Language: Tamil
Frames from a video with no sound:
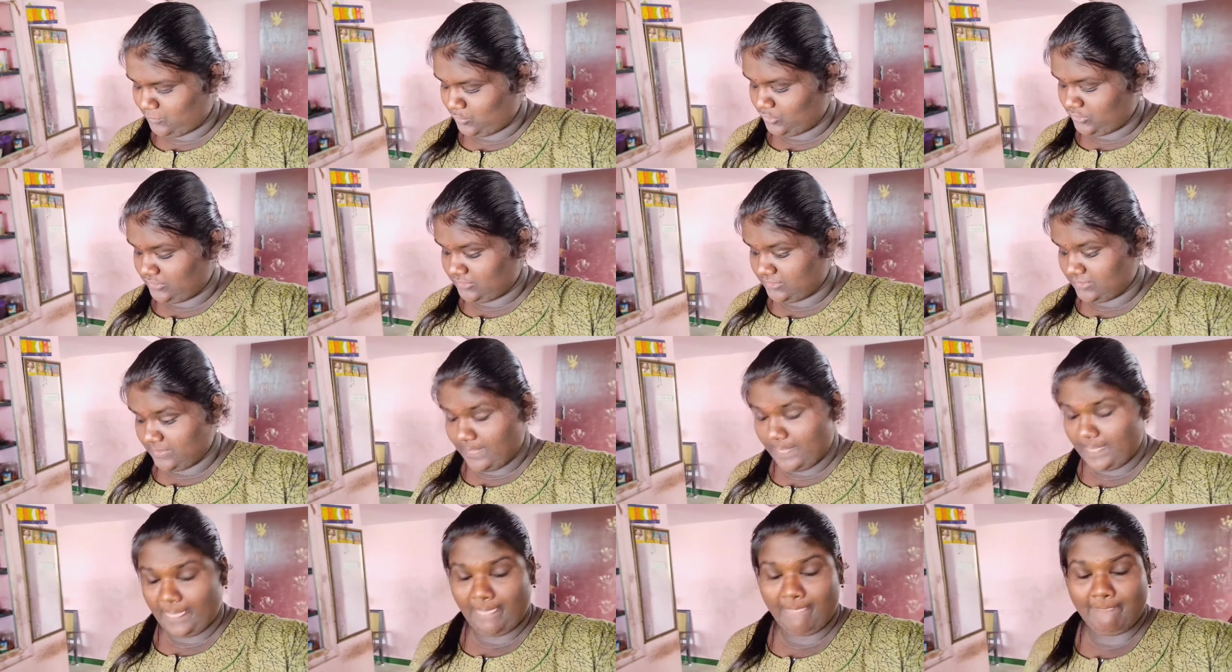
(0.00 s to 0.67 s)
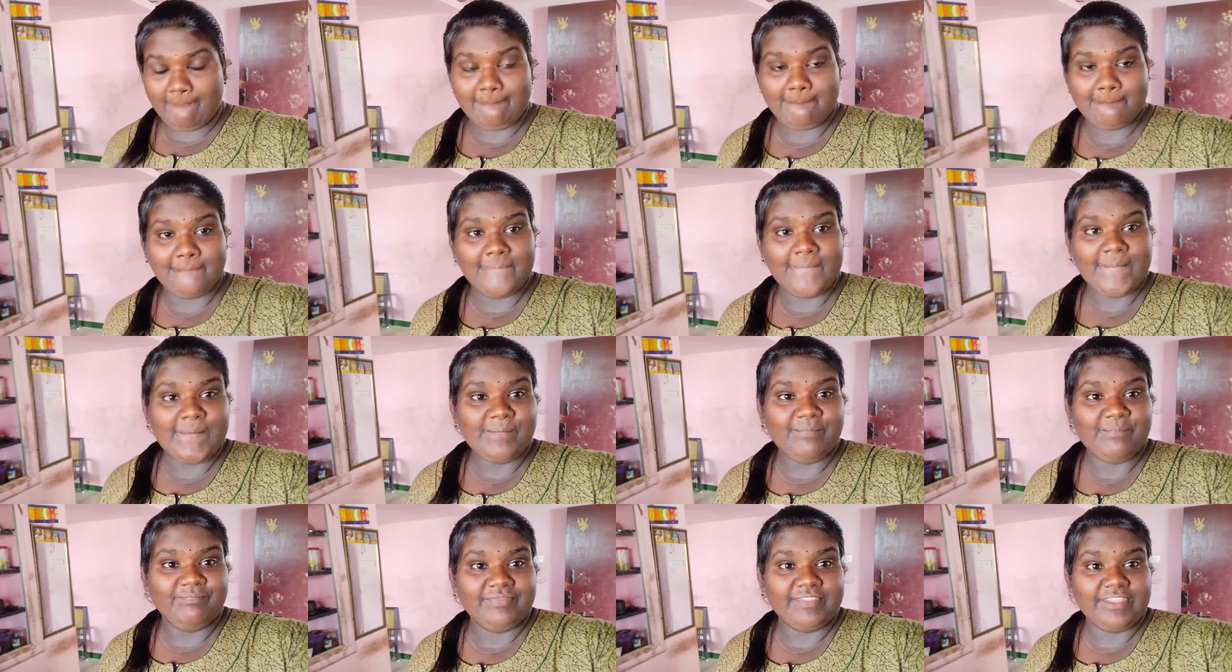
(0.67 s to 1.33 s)
போட்டு
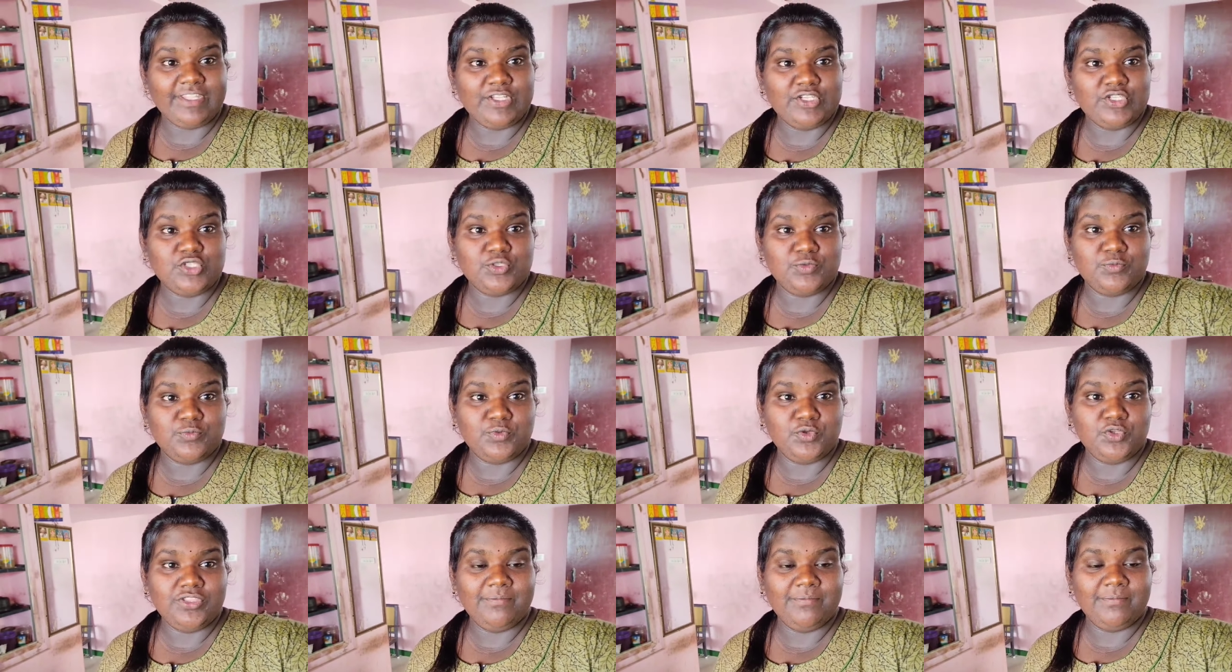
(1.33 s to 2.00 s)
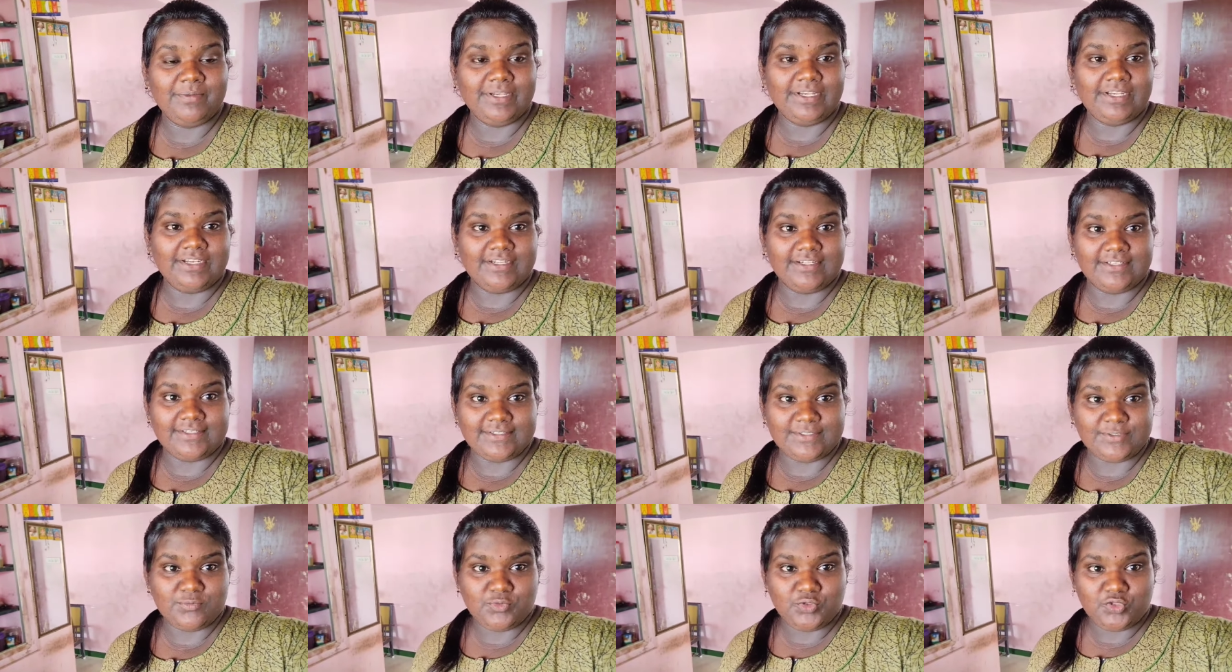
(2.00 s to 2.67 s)
ஸ்மூத்தி பண்ணுறாங்க
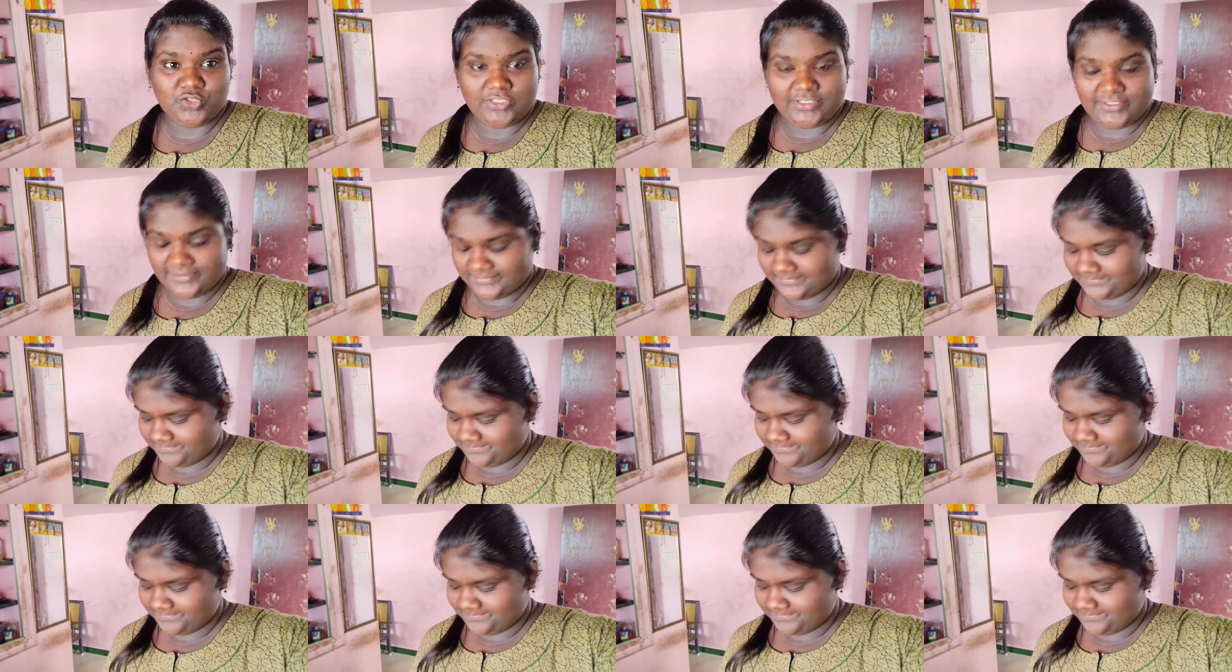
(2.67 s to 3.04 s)
ஸ்மூத்தி